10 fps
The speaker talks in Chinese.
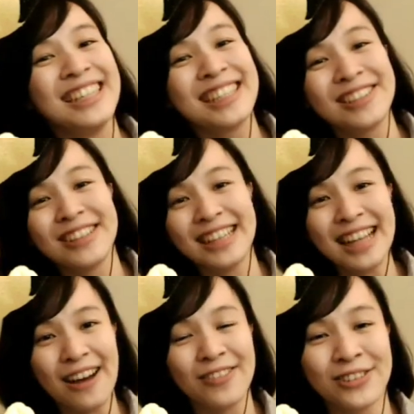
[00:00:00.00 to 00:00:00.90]
各位
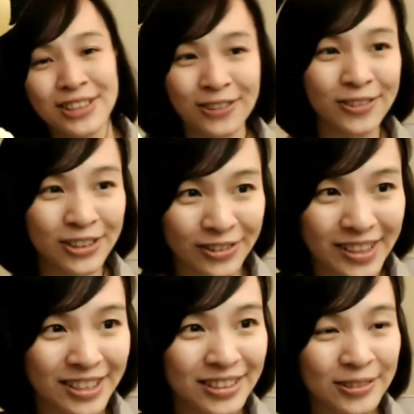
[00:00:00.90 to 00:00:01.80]
大朋友小朋友
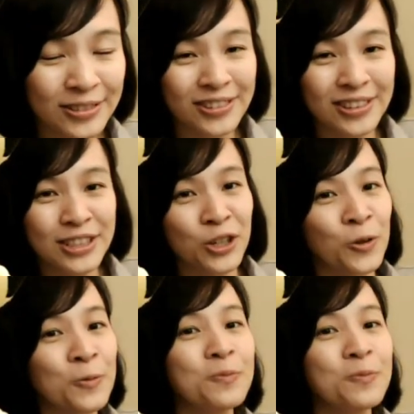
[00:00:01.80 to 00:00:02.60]
们就是如果有